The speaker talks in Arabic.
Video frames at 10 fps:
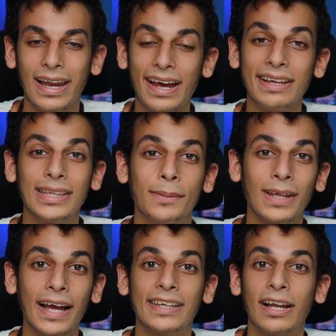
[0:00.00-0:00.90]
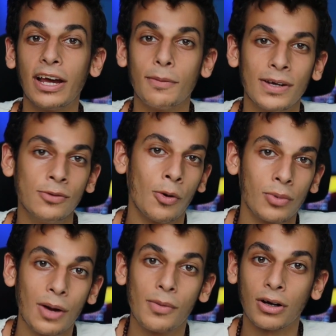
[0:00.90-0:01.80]
الحته بتاعه الايباد
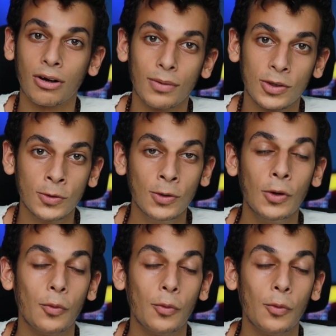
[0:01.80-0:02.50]
وعمرها ما جربته